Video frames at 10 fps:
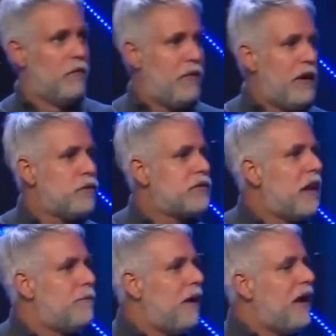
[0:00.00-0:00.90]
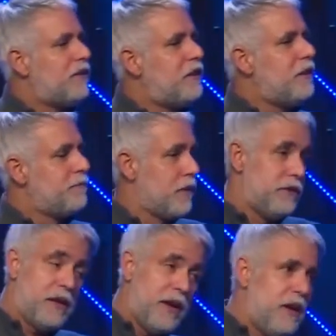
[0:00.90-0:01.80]
vai nos dar base
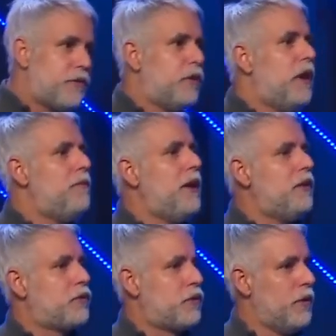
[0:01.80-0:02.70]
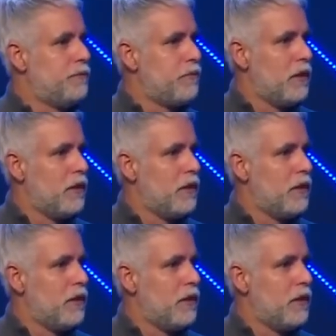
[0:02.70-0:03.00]
de relacionamentos.